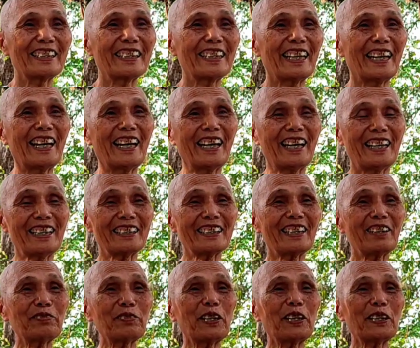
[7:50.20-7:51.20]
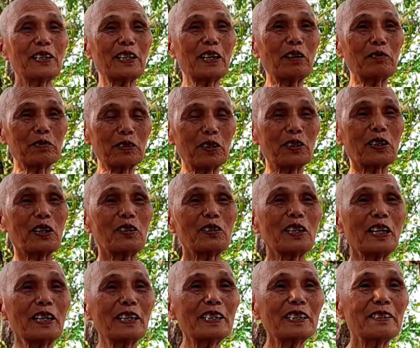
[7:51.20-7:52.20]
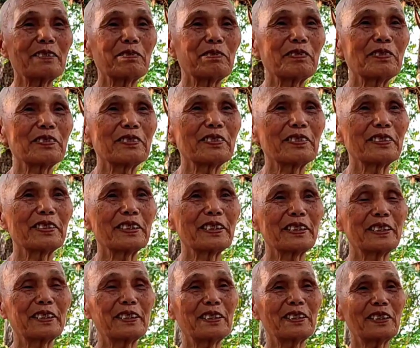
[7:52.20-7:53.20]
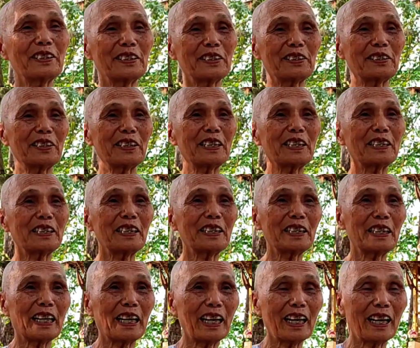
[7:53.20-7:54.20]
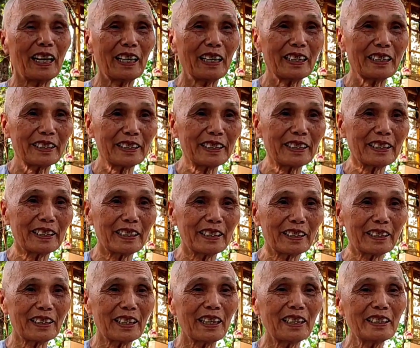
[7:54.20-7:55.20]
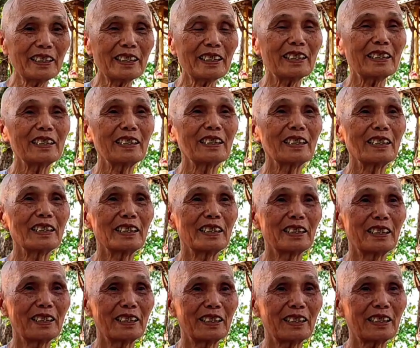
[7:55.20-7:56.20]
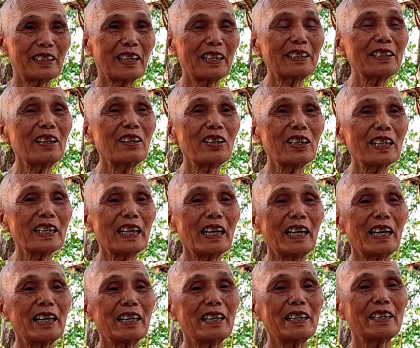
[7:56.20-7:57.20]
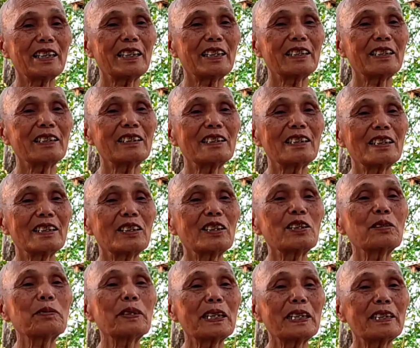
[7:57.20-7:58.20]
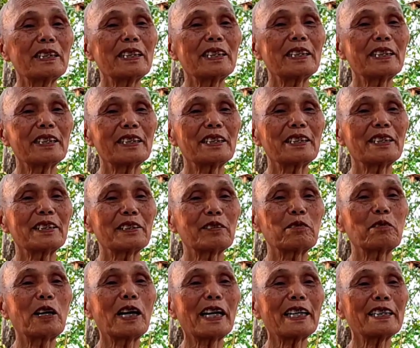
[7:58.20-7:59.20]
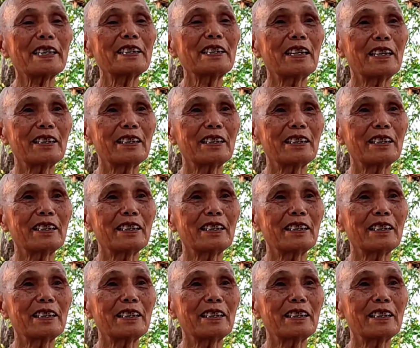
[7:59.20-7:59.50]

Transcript: dạ yeah, cấp đó không còn nổ nữa nó ờ, cho nên nó là à, tới tới đó là nó, nó mới qua tới